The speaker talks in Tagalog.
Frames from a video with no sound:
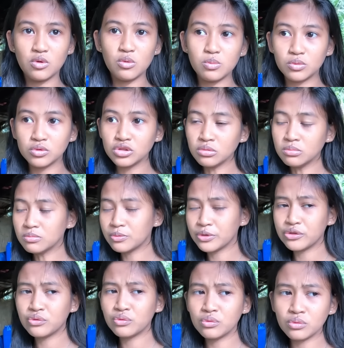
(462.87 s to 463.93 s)
Opo, syempre,
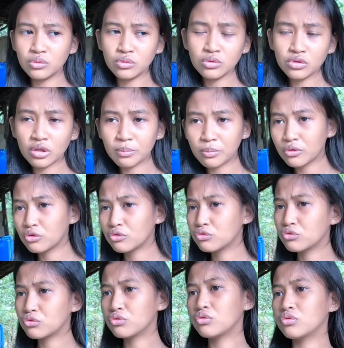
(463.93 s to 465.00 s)
inuuna po yung
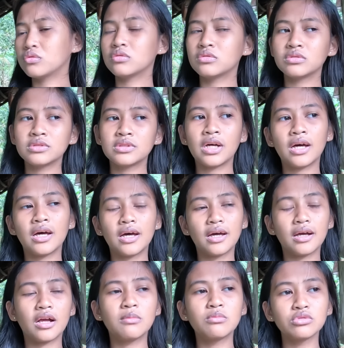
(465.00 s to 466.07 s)

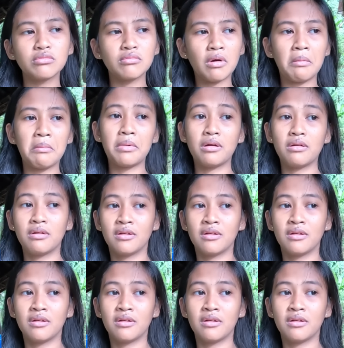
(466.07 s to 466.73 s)
sa gamot mama.